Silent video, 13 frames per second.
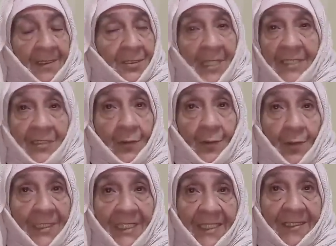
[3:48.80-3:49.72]
اش غادي
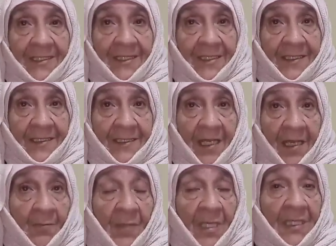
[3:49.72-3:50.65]
نقول لك
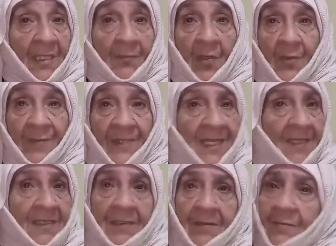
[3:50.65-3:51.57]
عمر لا
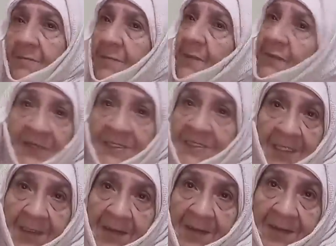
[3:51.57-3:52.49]
بروميير ما
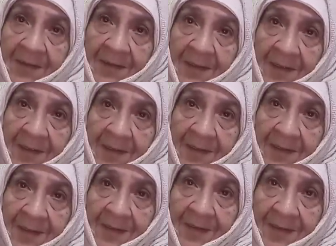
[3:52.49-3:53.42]
فاتها
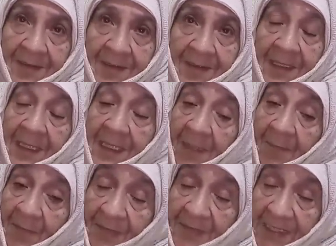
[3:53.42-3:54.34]
لا
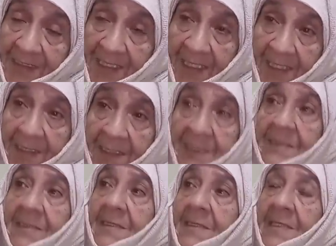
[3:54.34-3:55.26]
في
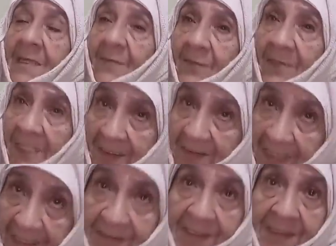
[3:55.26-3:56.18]
الابتدائي لا في
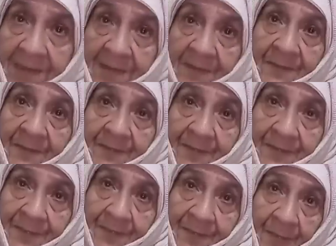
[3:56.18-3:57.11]
الاعدادي
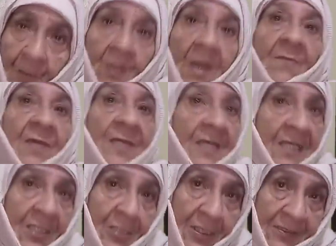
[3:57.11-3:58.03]
وما عمرها
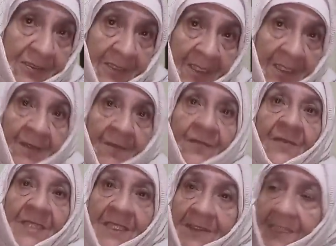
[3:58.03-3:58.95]
خرجت في
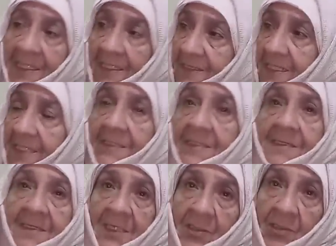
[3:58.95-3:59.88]
الاعدادي
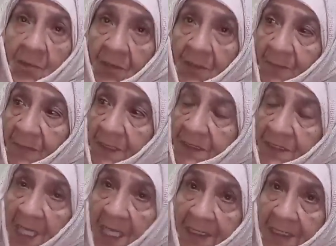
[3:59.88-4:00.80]
كتدخل من
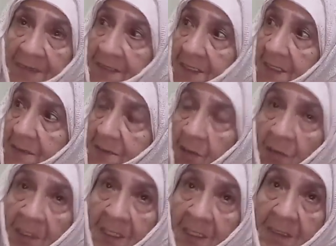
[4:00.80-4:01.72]
الدار عندي
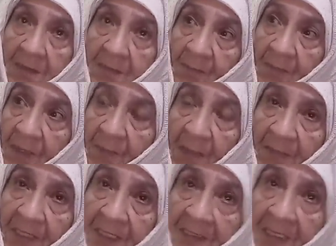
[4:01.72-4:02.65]
تدخل من
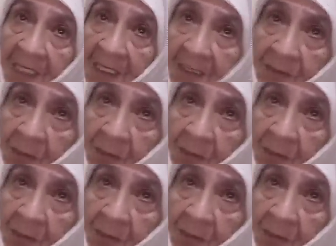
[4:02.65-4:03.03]
باب الاداره